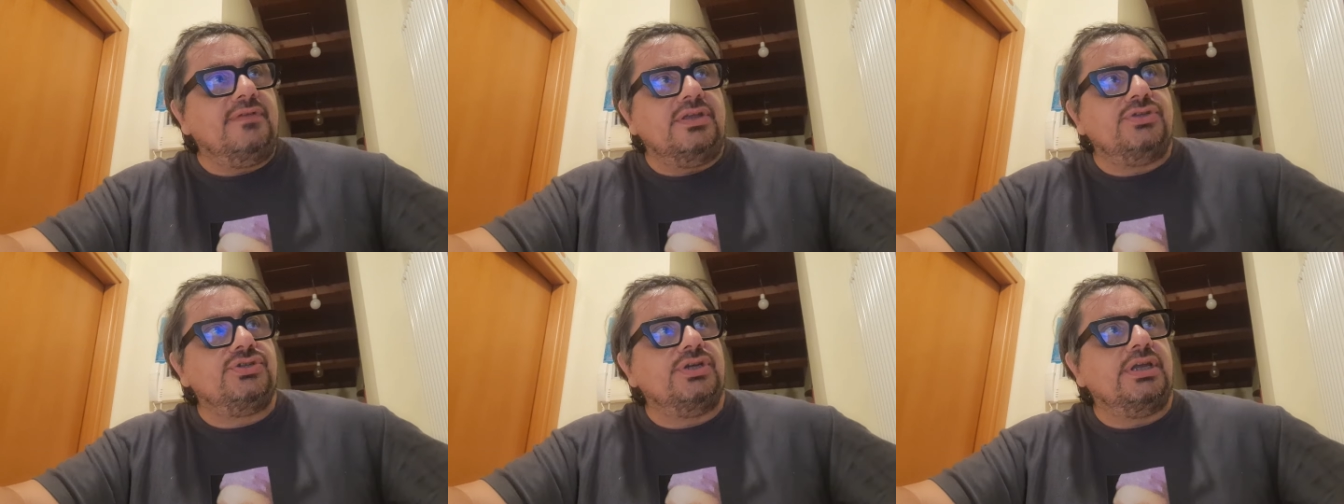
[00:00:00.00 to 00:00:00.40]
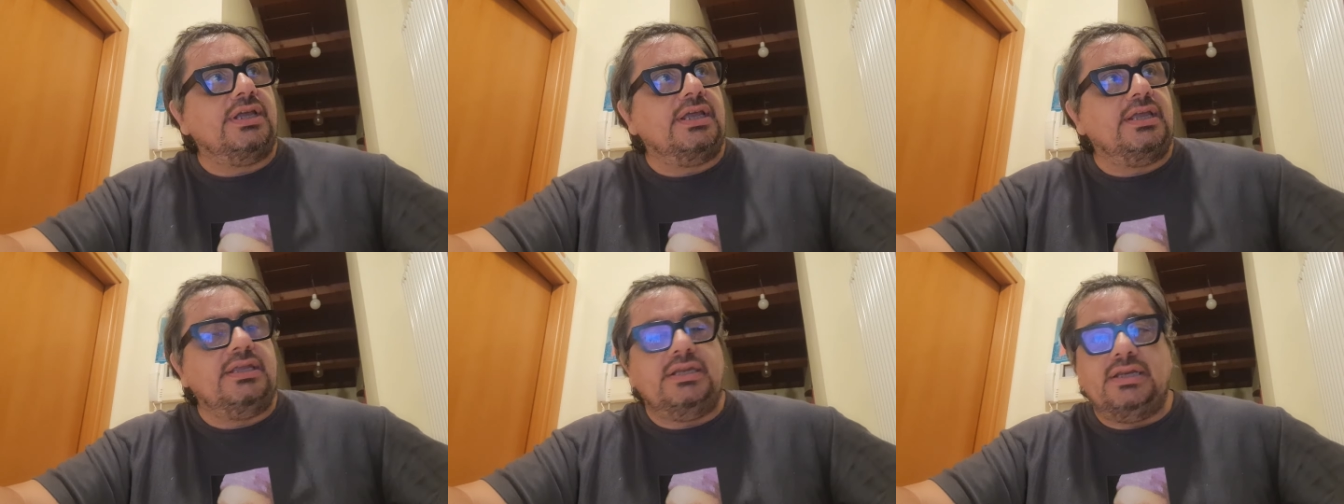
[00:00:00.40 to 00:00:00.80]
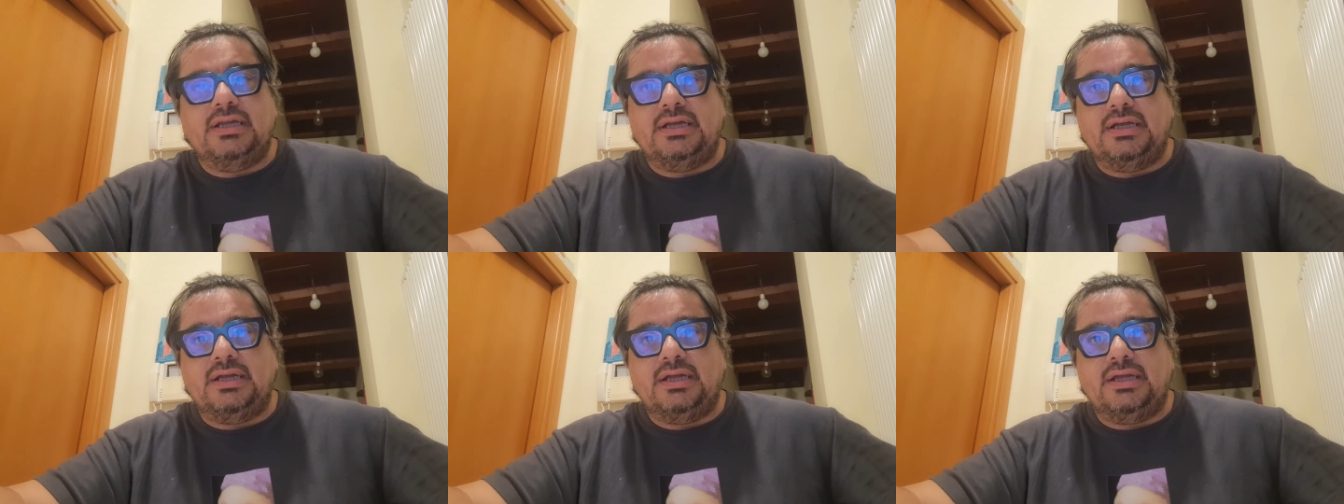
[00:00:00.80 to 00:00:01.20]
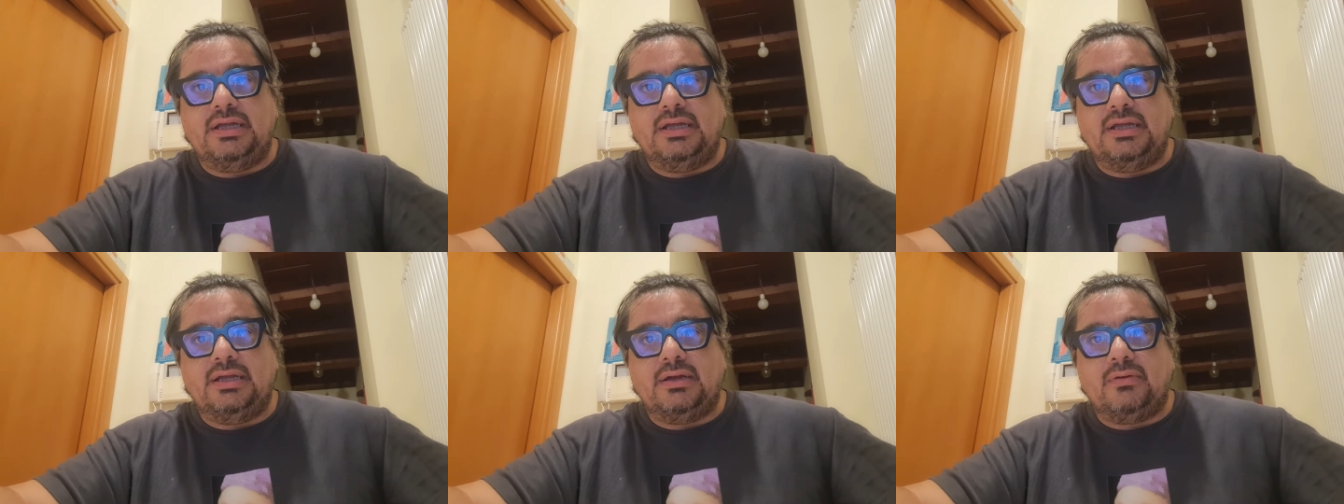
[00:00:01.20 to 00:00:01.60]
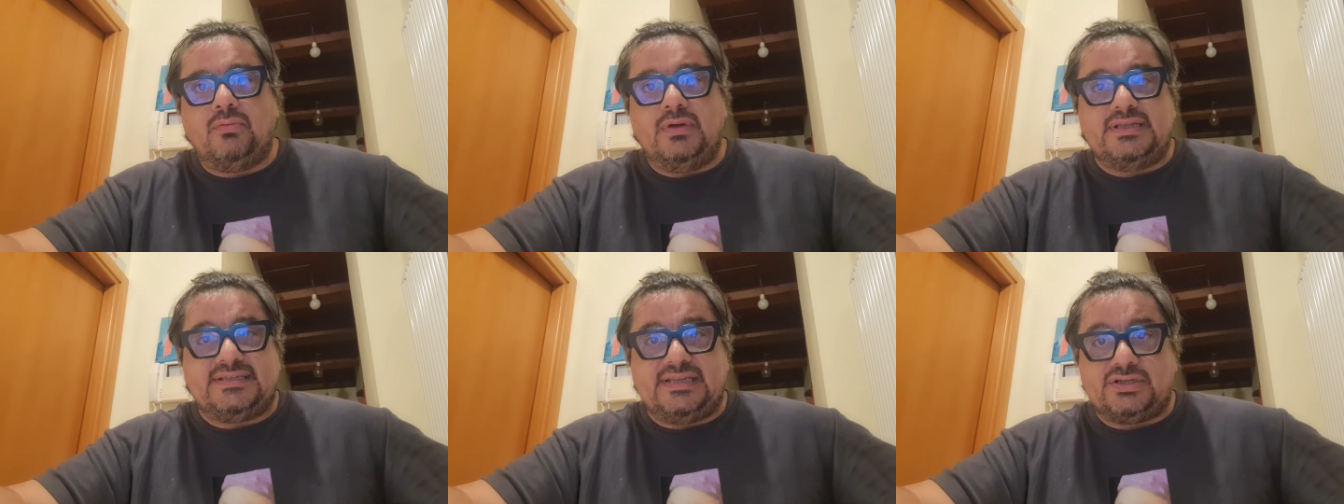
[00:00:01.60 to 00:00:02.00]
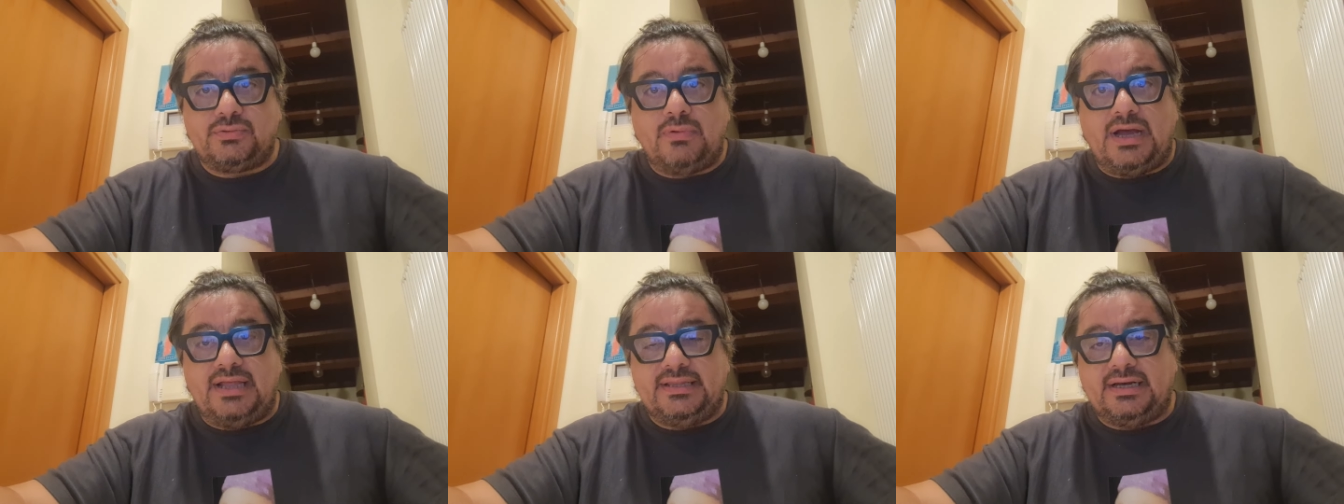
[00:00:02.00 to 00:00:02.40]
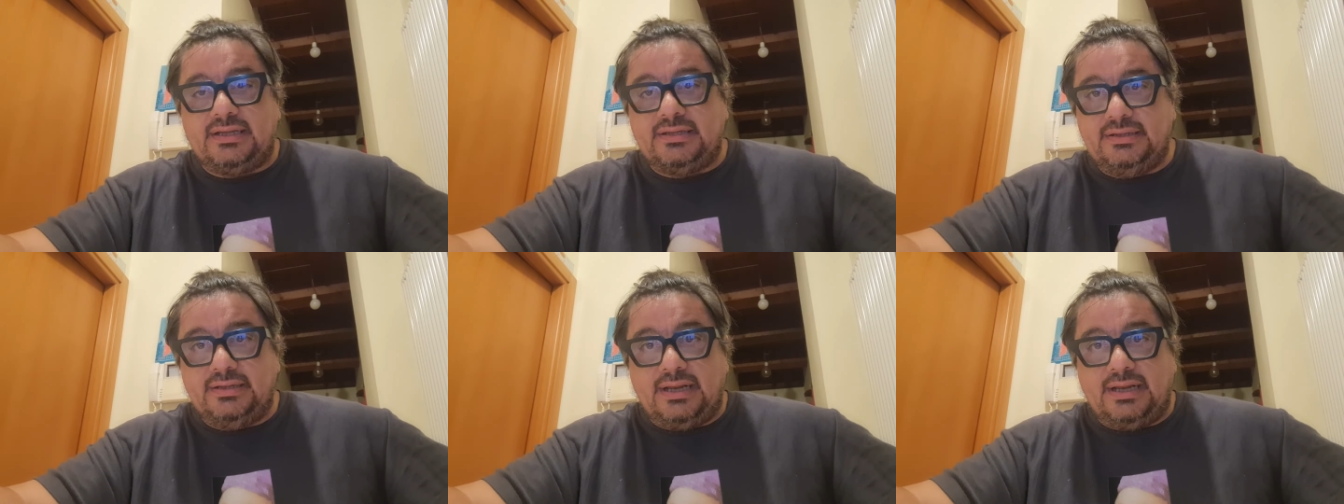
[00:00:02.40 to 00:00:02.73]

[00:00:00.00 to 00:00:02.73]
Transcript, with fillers: invece in eh, questa squadra,